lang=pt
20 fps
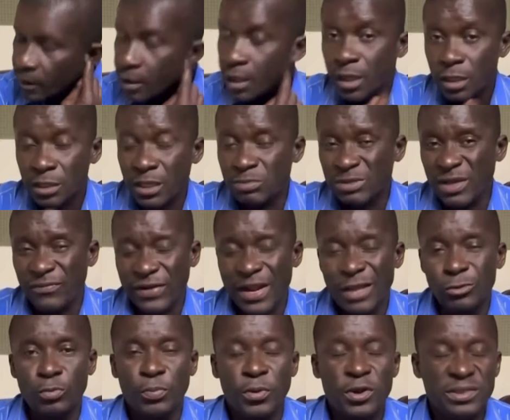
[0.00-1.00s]
estamos a falar
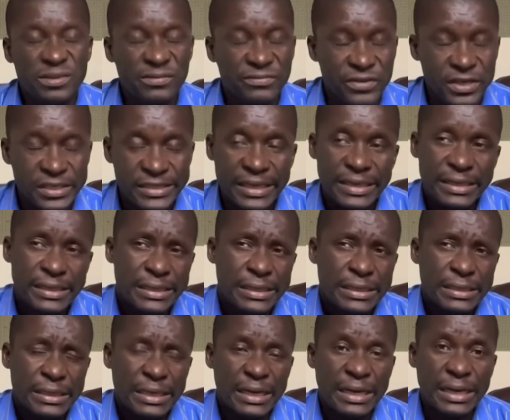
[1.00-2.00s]
do ponto de vista
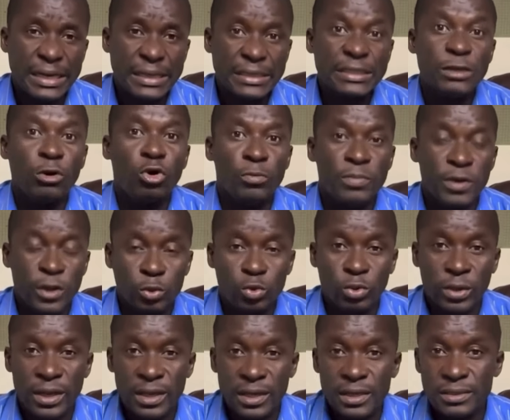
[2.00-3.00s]
uh, de
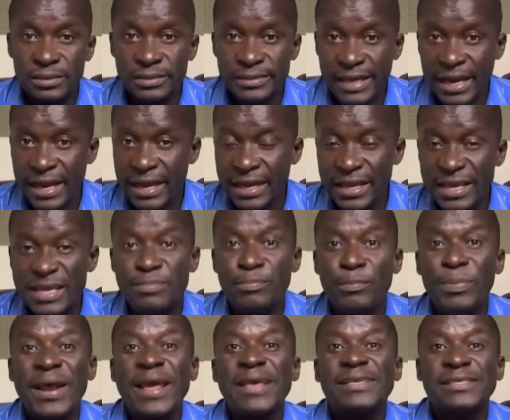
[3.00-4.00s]
cobertura da
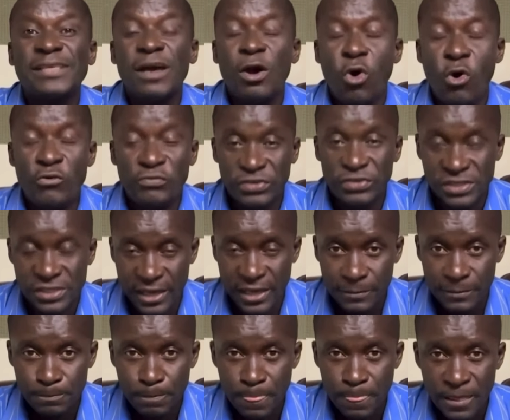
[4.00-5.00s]
imprensa oficial.
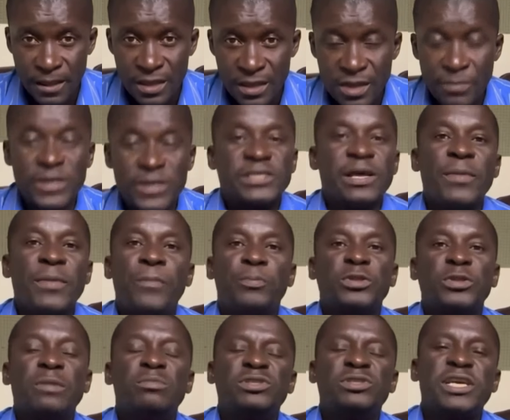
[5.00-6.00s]
Mas também
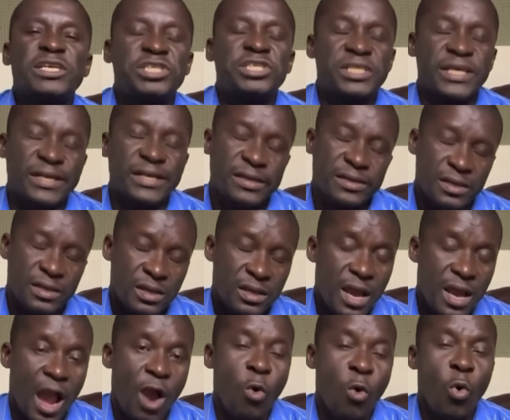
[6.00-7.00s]
podemos descer
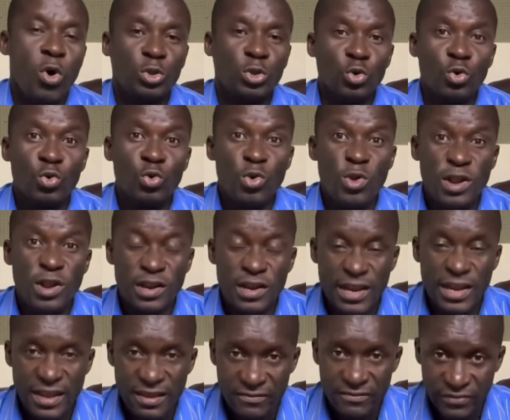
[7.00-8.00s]
a um outro
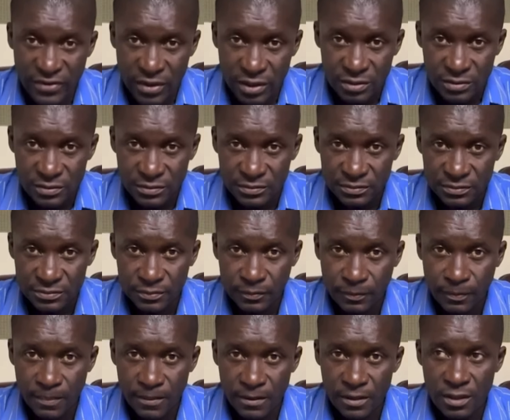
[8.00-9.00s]
nível,
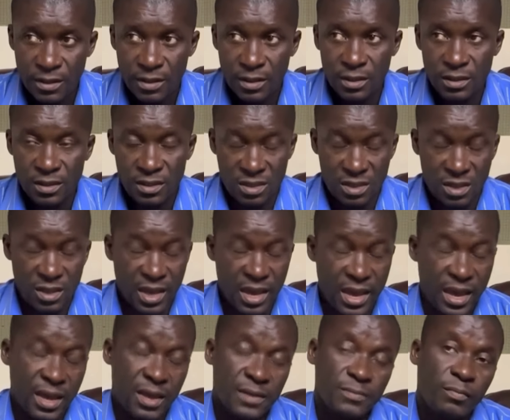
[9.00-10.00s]
que
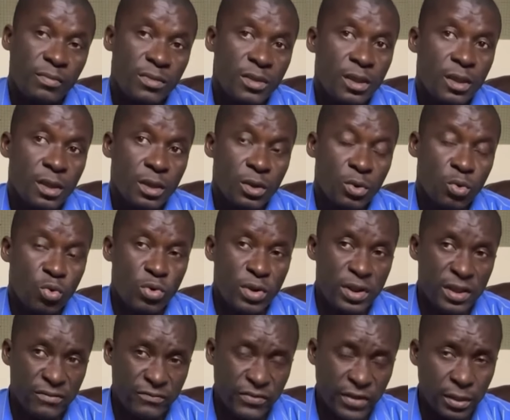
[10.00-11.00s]
é o
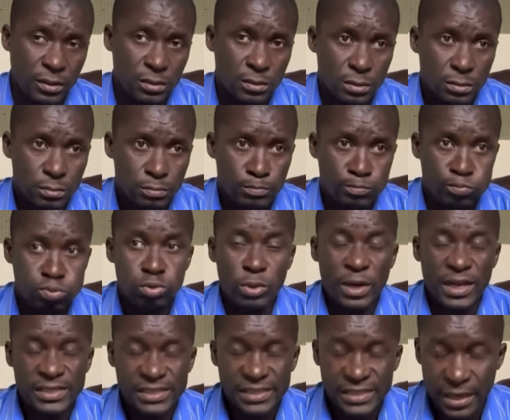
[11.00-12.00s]
nível, por
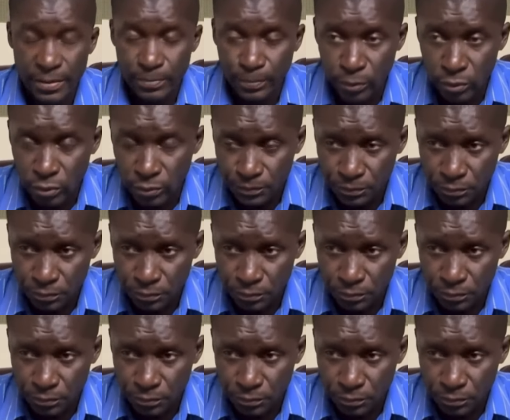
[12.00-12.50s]
exemplo,